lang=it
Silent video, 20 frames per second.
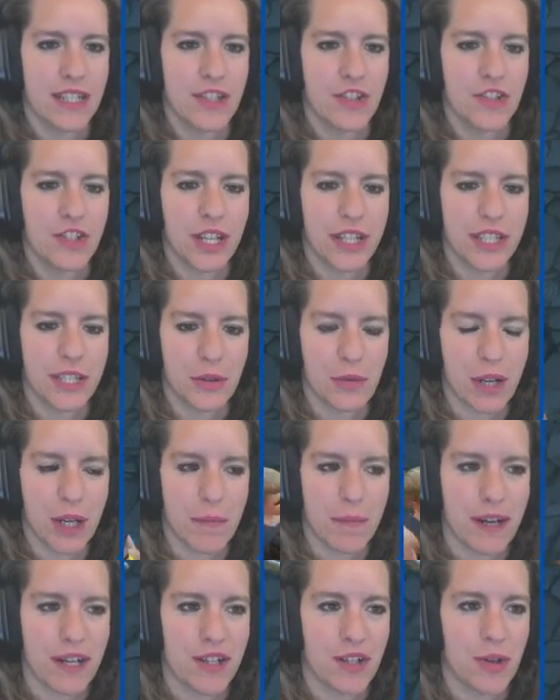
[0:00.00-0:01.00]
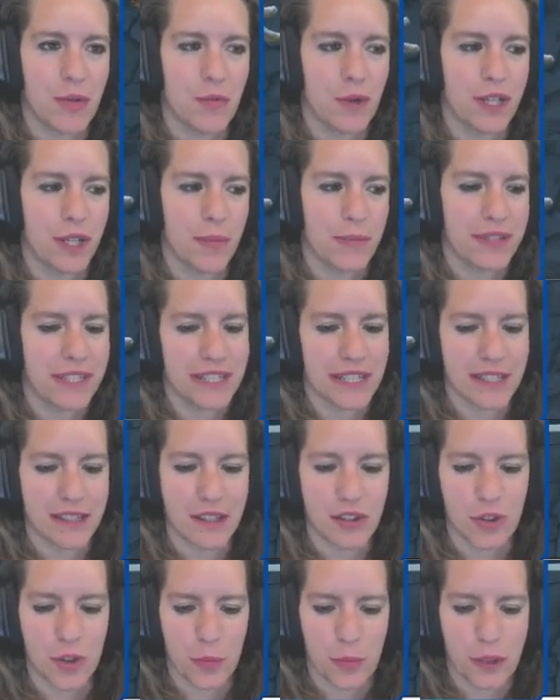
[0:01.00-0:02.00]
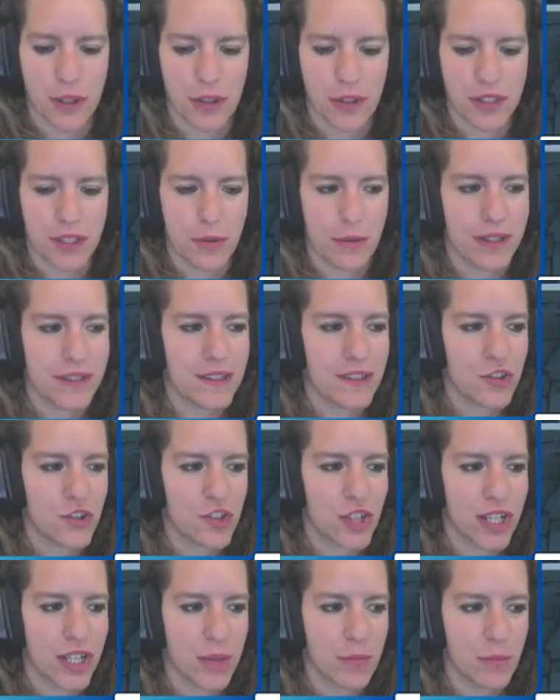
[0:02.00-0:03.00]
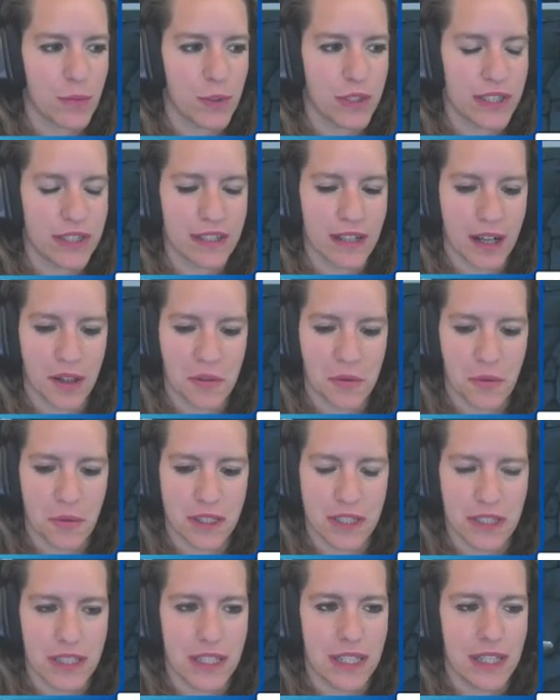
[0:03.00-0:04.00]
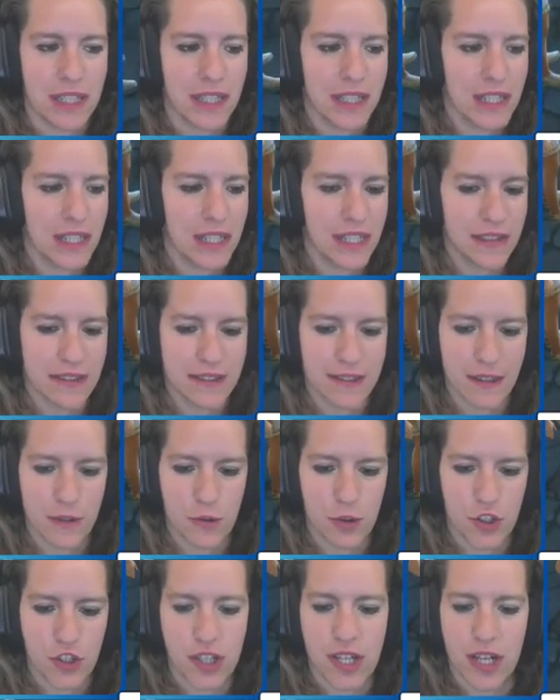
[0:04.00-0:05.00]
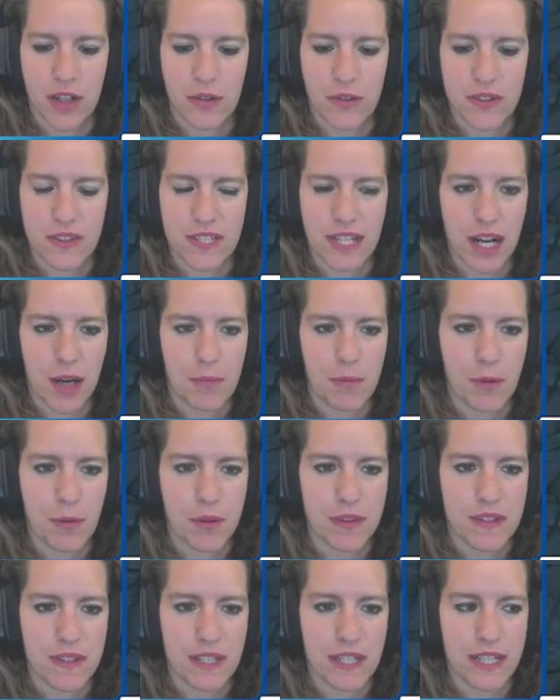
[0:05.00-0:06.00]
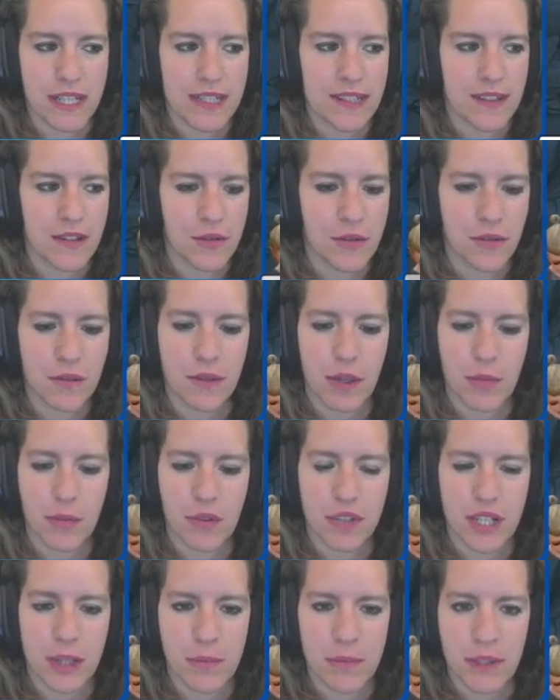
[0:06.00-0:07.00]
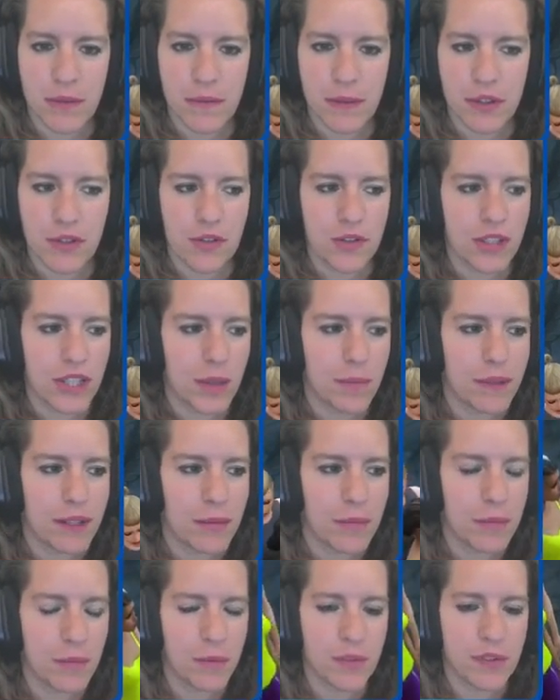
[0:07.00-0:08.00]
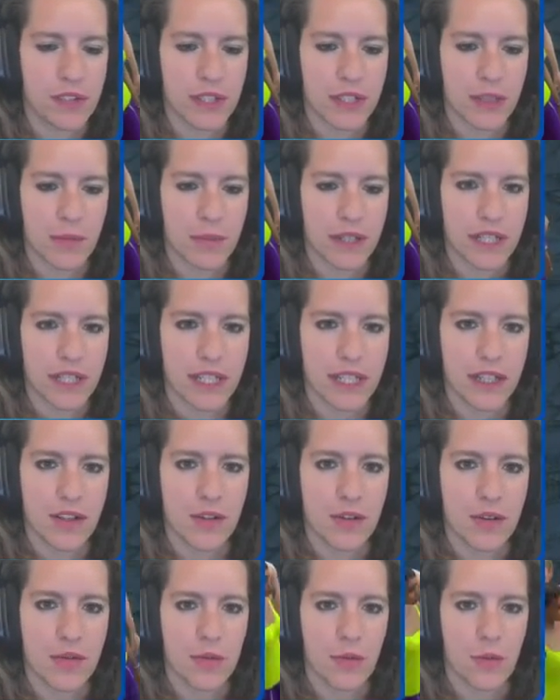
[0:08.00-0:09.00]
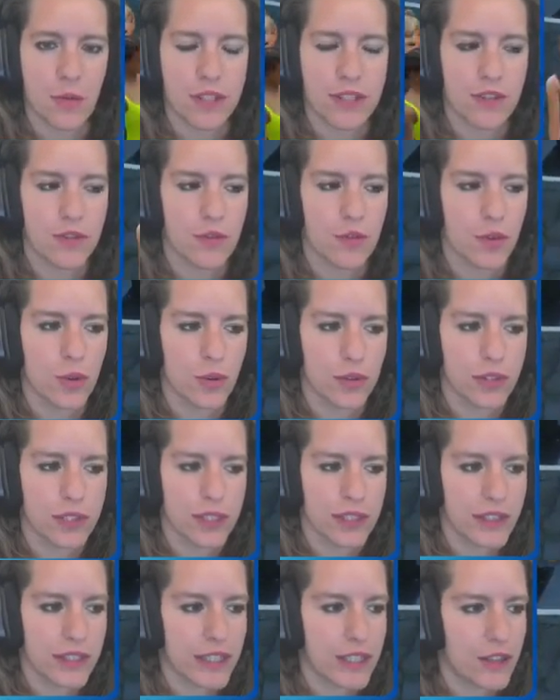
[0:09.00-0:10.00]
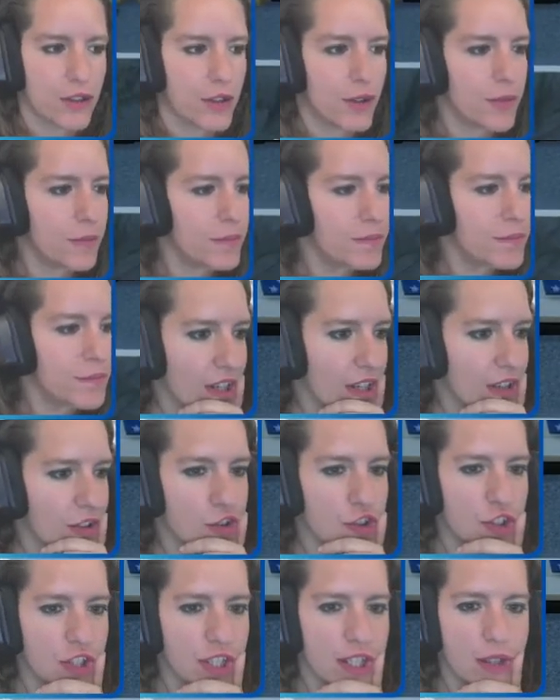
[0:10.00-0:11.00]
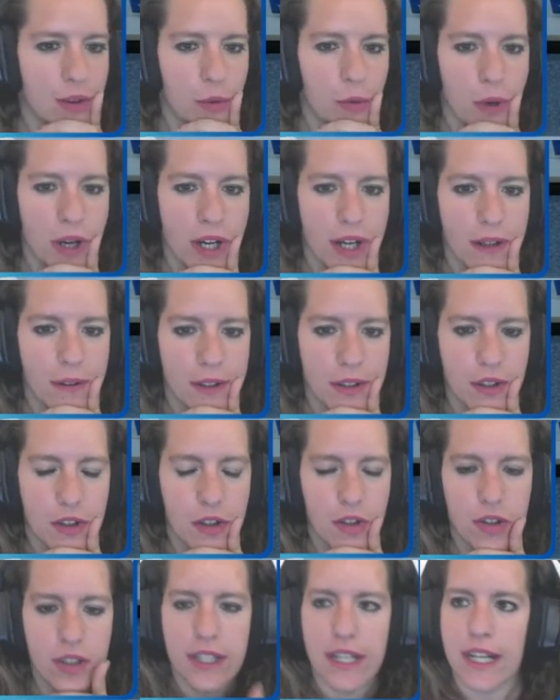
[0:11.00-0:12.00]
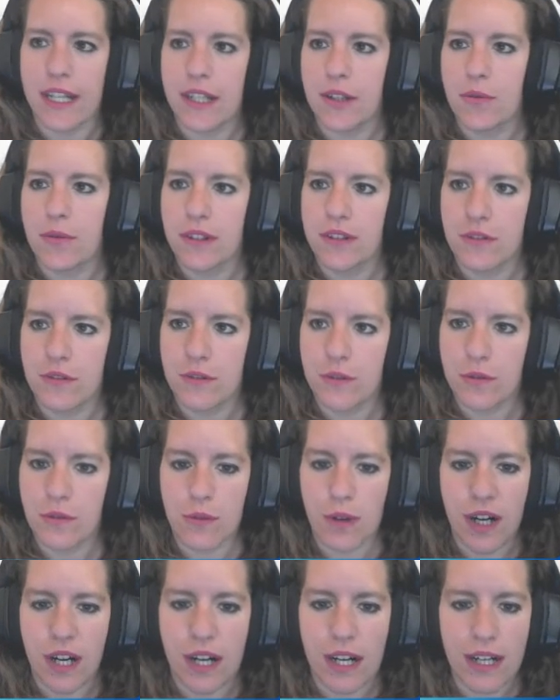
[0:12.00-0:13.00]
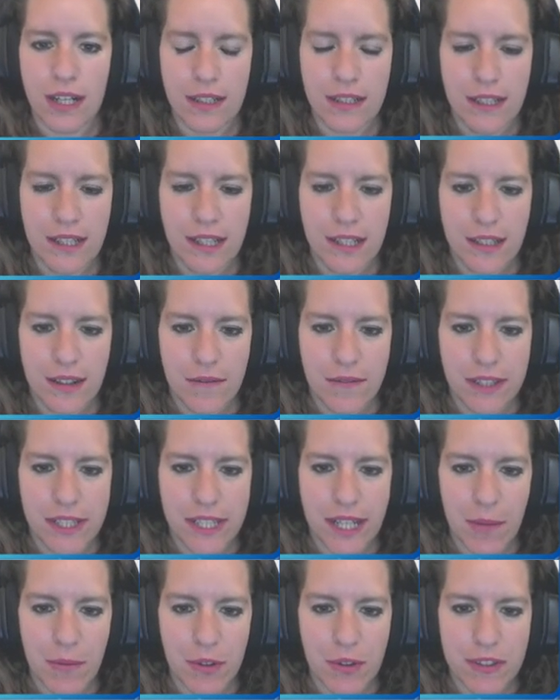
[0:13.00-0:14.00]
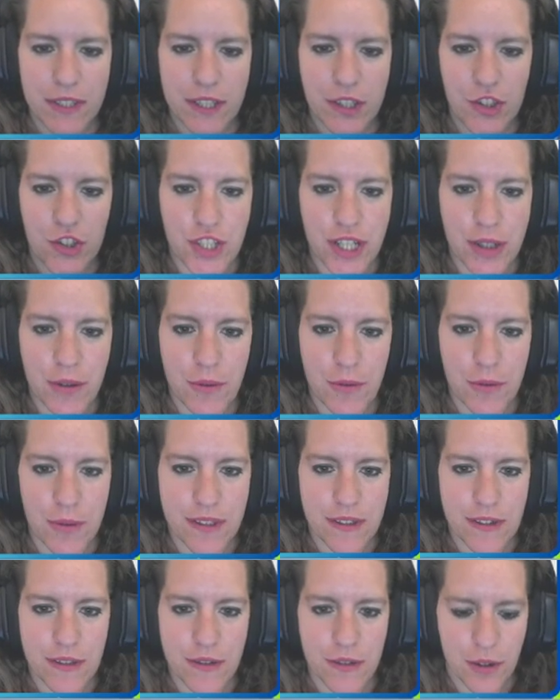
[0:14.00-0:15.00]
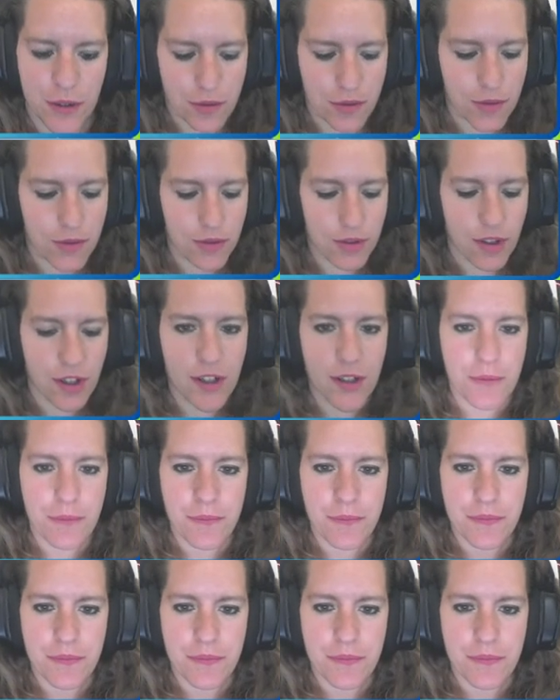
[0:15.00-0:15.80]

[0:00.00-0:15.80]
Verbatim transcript: Scegli quale pacco vuoi aprire. Dentro un pacco di questi c'è l'immunità, quindi se uscirà lo scambio questa ragazza non dovrà più cambiare fattoria ma potrà rimanere con questo contadino. 5. Ok, questo qua. Vediamo cosa c'è qui sotto.